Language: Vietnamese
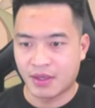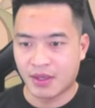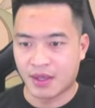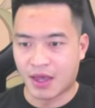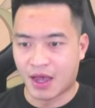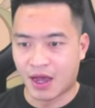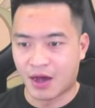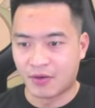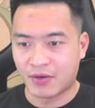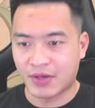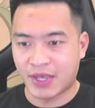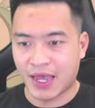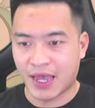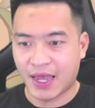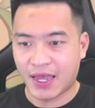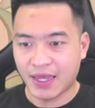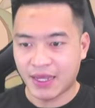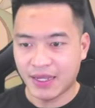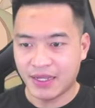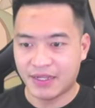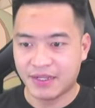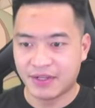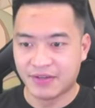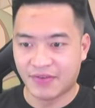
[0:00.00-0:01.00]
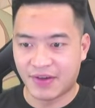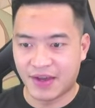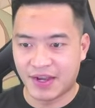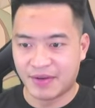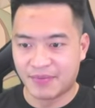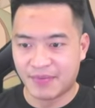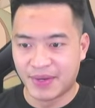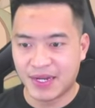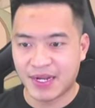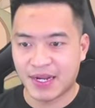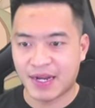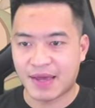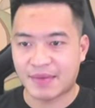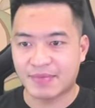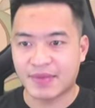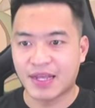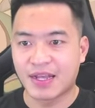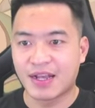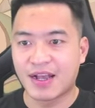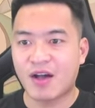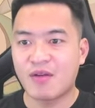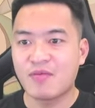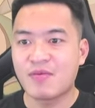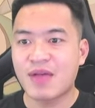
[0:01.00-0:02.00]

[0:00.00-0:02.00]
Ok, như vậy là mình đã nạp thành công